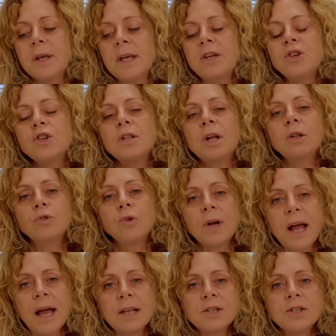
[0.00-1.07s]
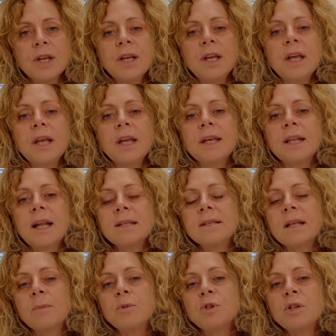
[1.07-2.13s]
che esce dal torace
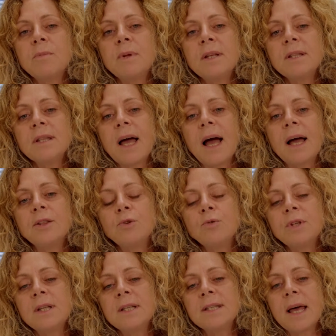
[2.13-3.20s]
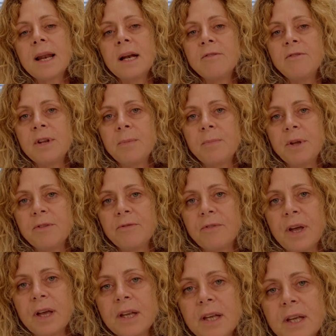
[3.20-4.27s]
grazie alla possibilità di utilizzare le vene
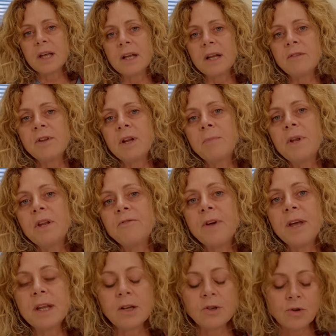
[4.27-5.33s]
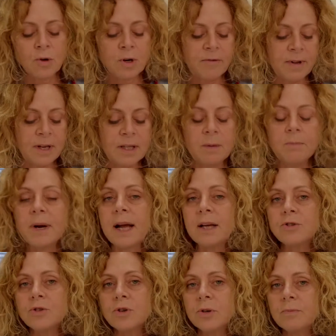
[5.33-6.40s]
periferiche. Le vene periferiche sono le vene del
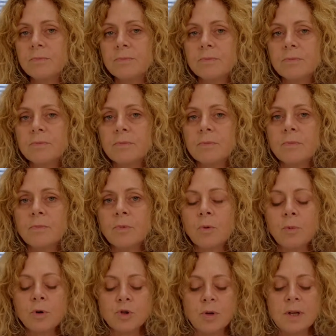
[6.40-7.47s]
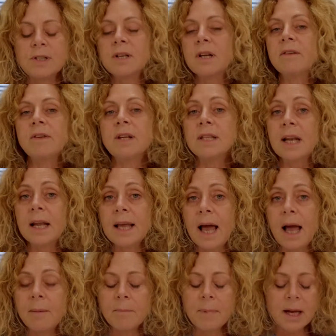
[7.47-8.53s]
braccio o possono essere le vene della
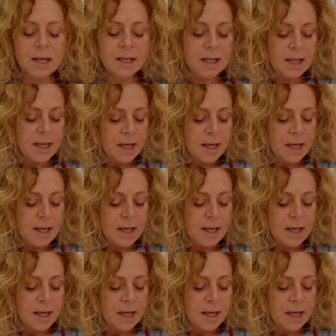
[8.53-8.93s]
gamba